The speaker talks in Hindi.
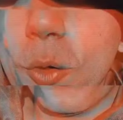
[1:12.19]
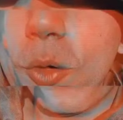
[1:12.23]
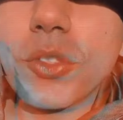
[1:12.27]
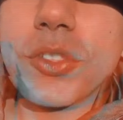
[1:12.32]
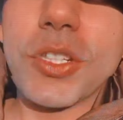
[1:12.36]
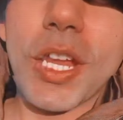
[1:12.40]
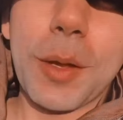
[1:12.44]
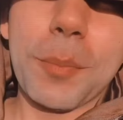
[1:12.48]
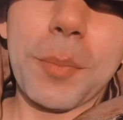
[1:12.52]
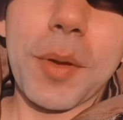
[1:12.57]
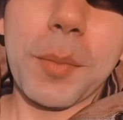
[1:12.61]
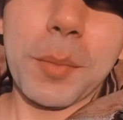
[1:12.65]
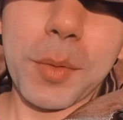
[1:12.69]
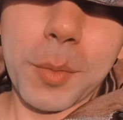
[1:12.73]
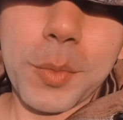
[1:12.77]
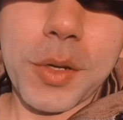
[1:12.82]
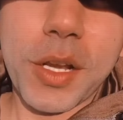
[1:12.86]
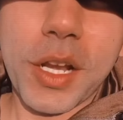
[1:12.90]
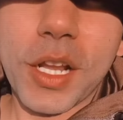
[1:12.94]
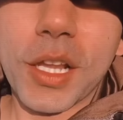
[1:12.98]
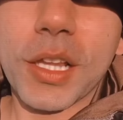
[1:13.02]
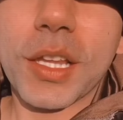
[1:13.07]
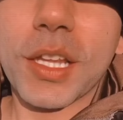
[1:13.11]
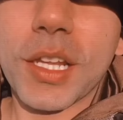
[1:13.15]
उस टाइम पे हमें
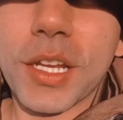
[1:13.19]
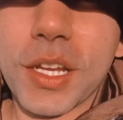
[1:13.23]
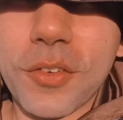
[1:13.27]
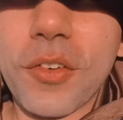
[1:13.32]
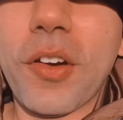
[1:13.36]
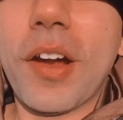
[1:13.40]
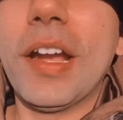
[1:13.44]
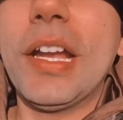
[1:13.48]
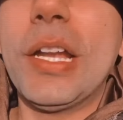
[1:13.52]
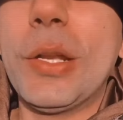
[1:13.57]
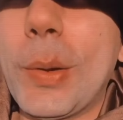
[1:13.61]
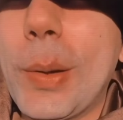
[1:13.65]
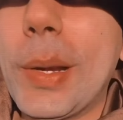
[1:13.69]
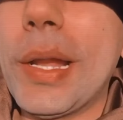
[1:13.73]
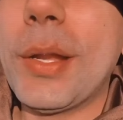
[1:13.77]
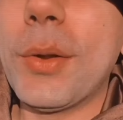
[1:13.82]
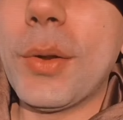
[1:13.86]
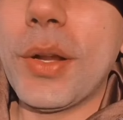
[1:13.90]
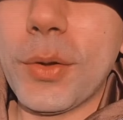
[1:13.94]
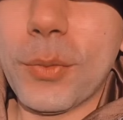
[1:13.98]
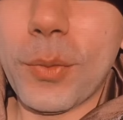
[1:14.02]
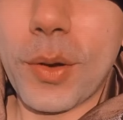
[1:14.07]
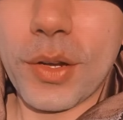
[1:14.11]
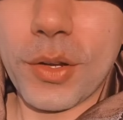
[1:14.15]
बनाना था ट्वेंटी
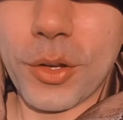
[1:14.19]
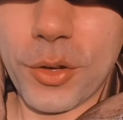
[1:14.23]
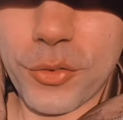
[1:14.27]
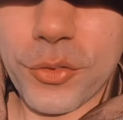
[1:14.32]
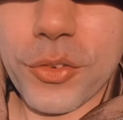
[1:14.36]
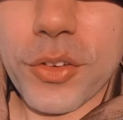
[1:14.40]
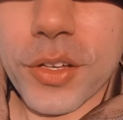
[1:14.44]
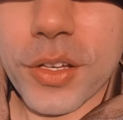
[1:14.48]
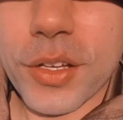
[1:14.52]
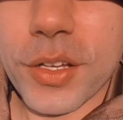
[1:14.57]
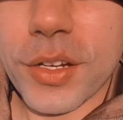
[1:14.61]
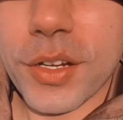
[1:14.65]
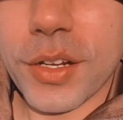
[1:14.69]
2021 ऑफ